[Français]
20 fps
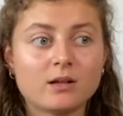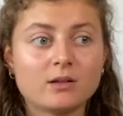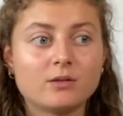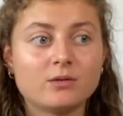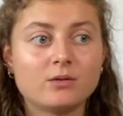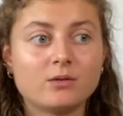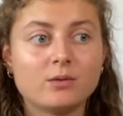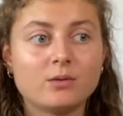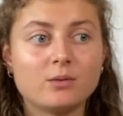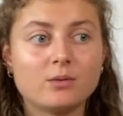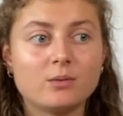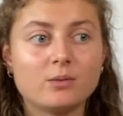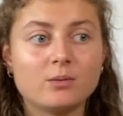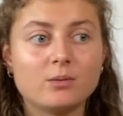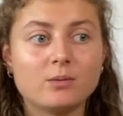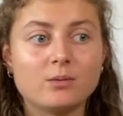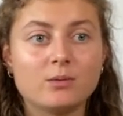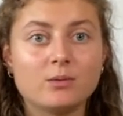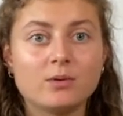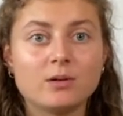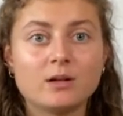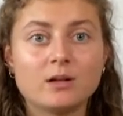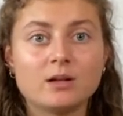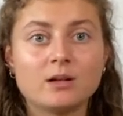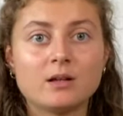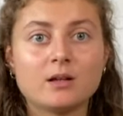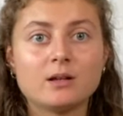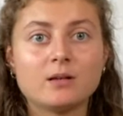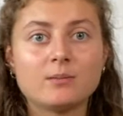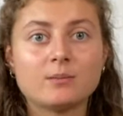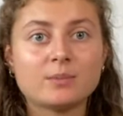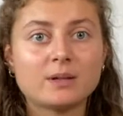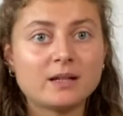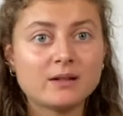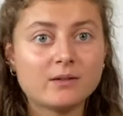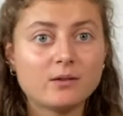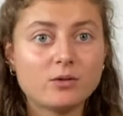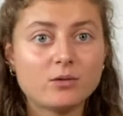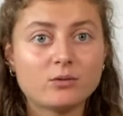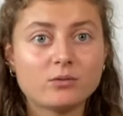de
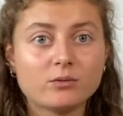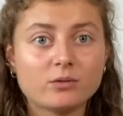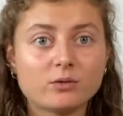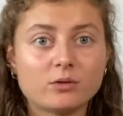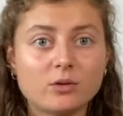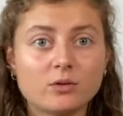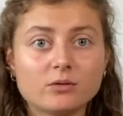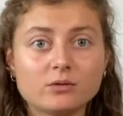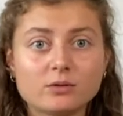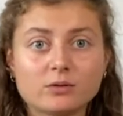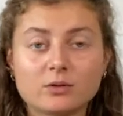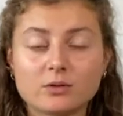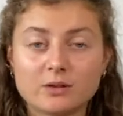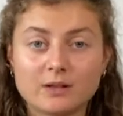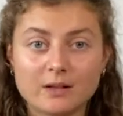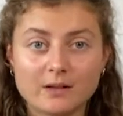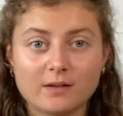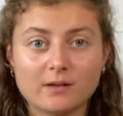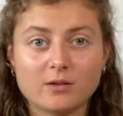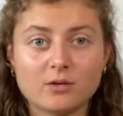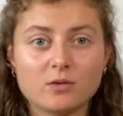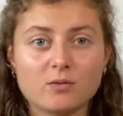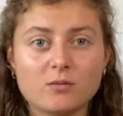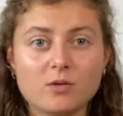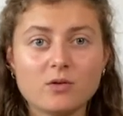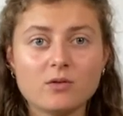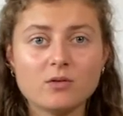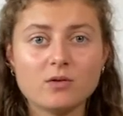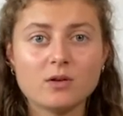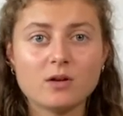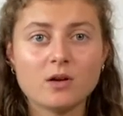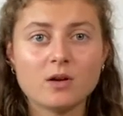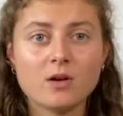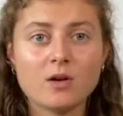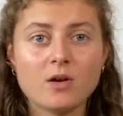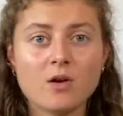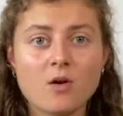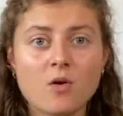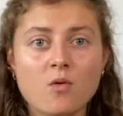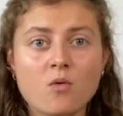prise de conscience, de questionnement,
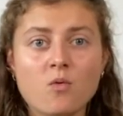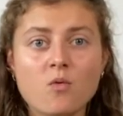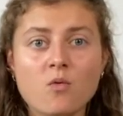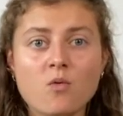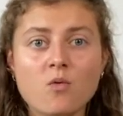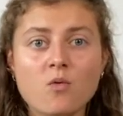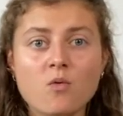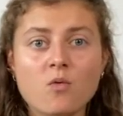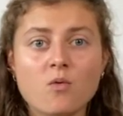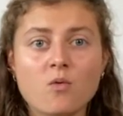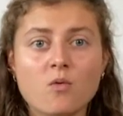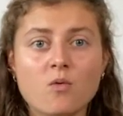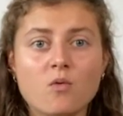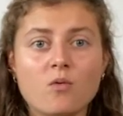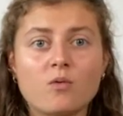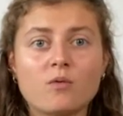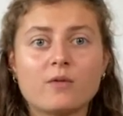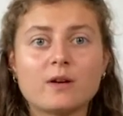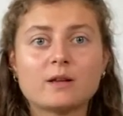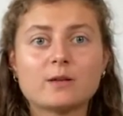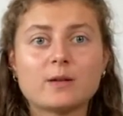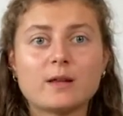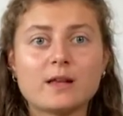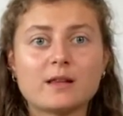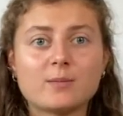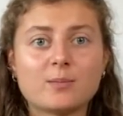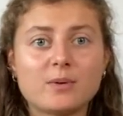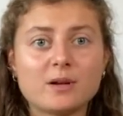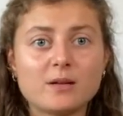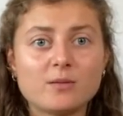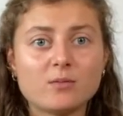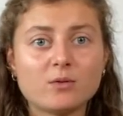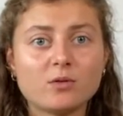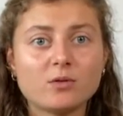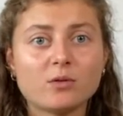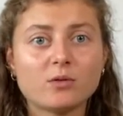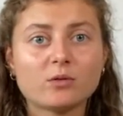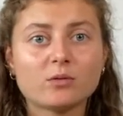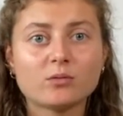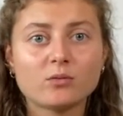où l'on va être pleinement
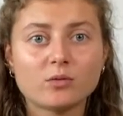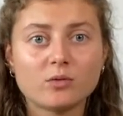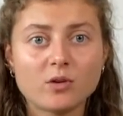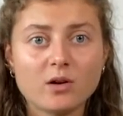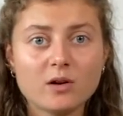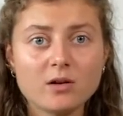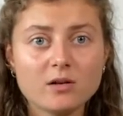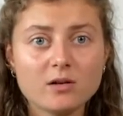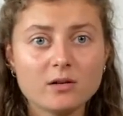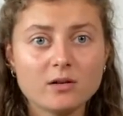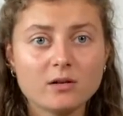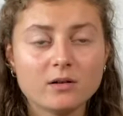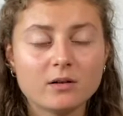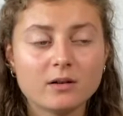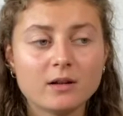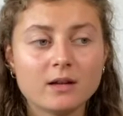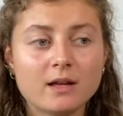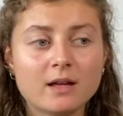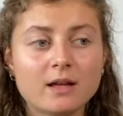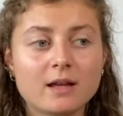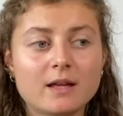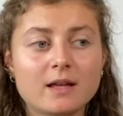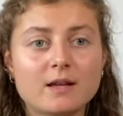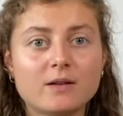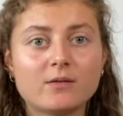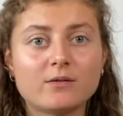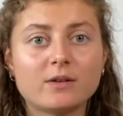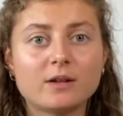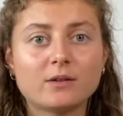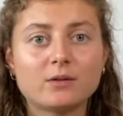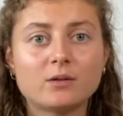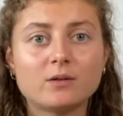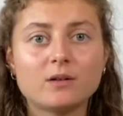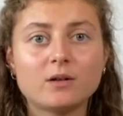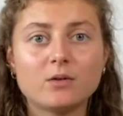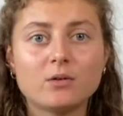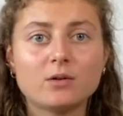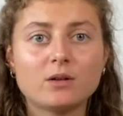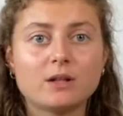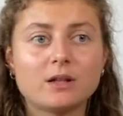dans son corps et on va se
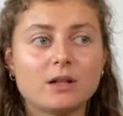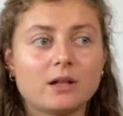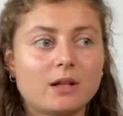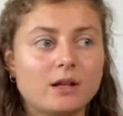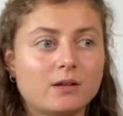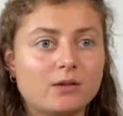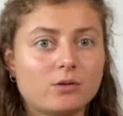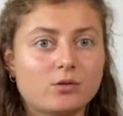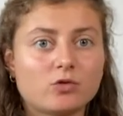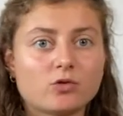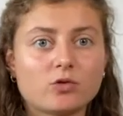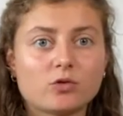dire, ok, qu'est-ce que je